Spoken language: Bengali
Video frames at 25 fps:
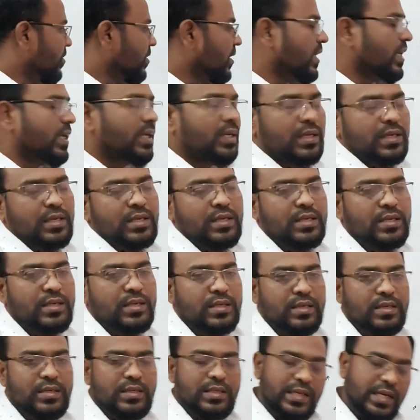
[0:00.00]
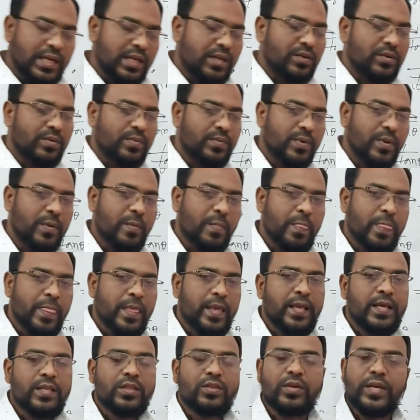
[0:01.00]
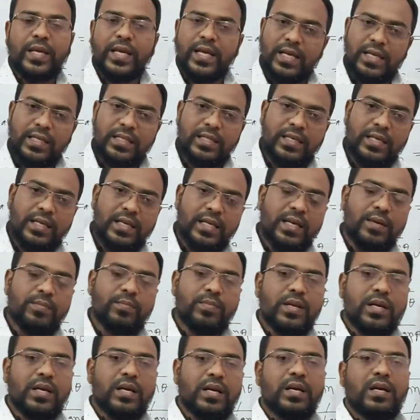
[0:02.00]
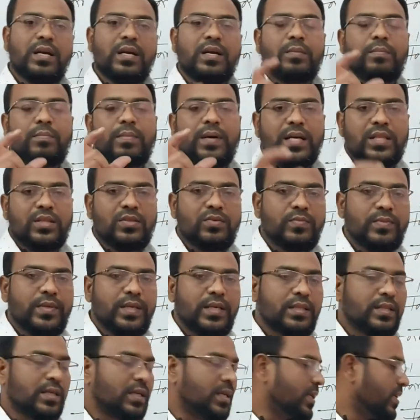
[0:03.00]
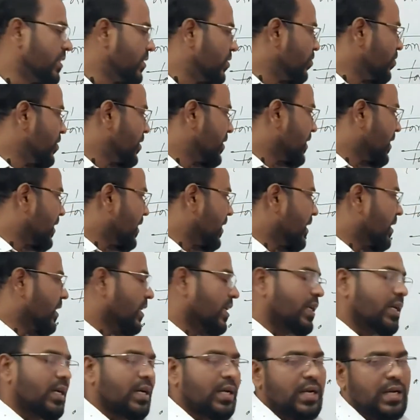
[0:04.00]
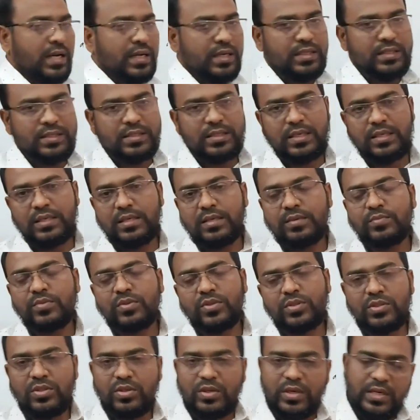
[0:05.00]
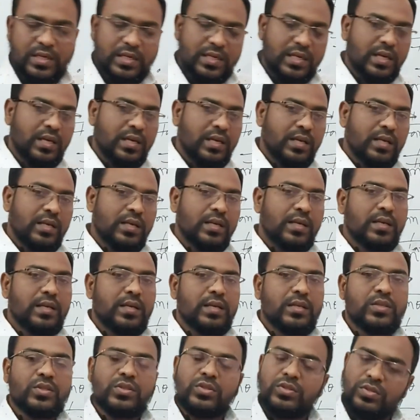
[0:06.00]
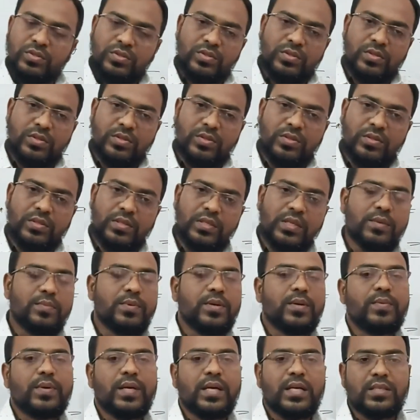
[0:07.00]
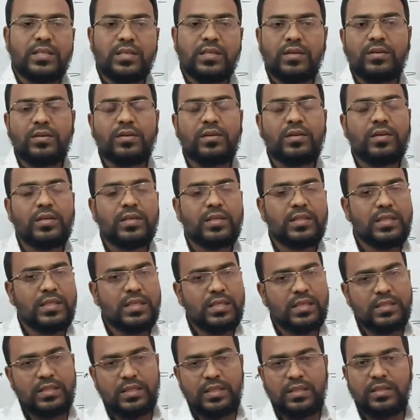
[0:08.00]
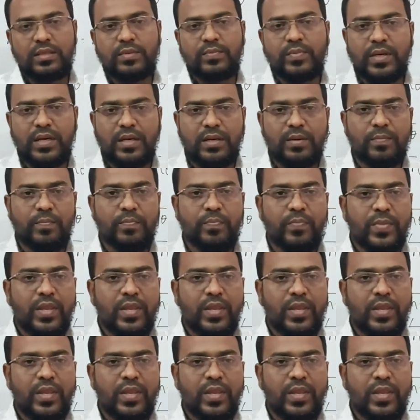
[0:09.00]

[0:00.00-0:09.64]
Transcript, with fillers: হলে ট্যান হবে তো এখান থেকে আমরা প্রাথমিকে তাহলে দুইটা এখানে আর আগের চারটা মোট ছয়টা সূত্র কিভাবে আসলো সেটা জানতে পারলাম